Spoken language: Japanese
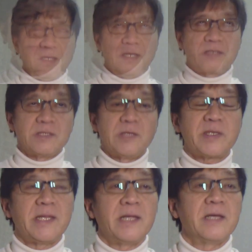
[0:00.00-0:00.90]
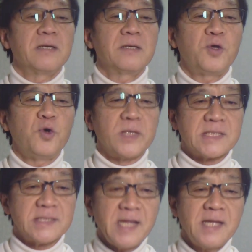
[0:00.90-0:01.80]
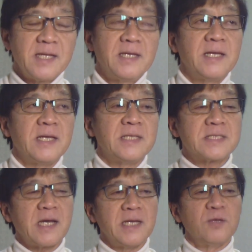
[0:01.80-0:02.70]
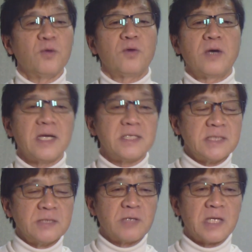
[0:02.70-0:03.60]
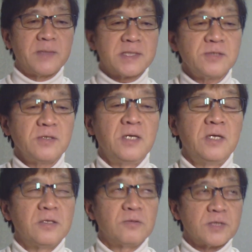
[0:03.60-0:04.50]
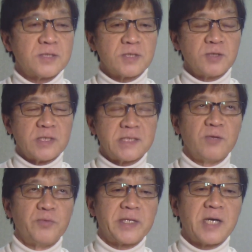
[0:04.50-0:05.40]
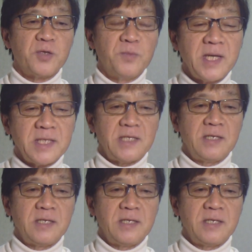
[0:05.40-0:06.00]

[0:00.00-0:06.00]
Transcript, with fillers: そんなわけで今日はですね、えー、次回の配信となります、能代市の1年を振り返る前に、